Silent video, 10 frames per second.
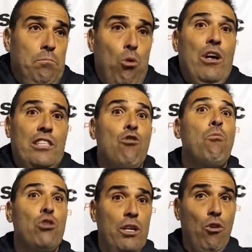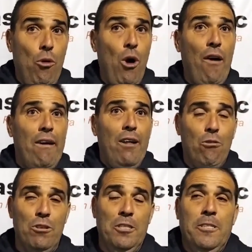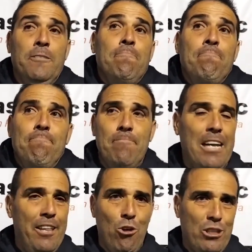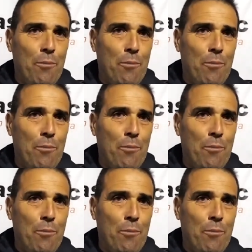Puede ser un motivo, lo hemos hablado ya le digo,